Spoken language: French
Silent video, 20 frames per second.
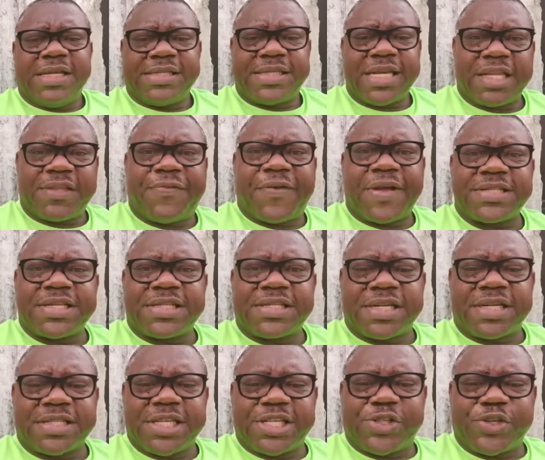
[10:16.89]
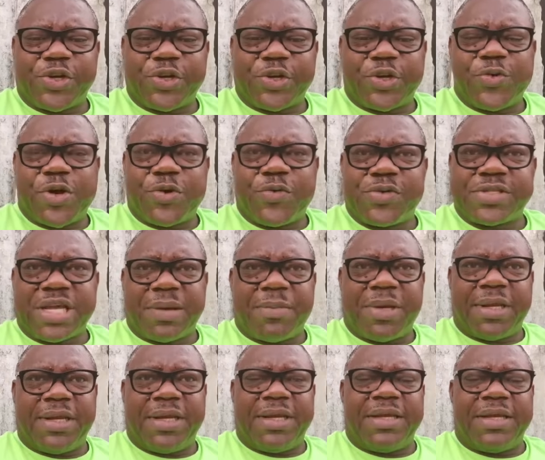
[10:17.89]
Cette phase de transition qui doit nous
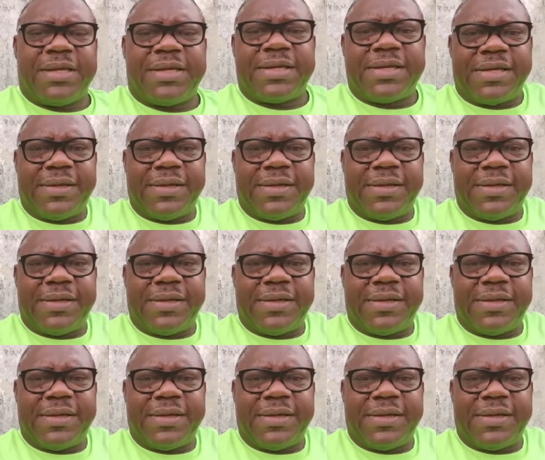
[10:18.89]
amener,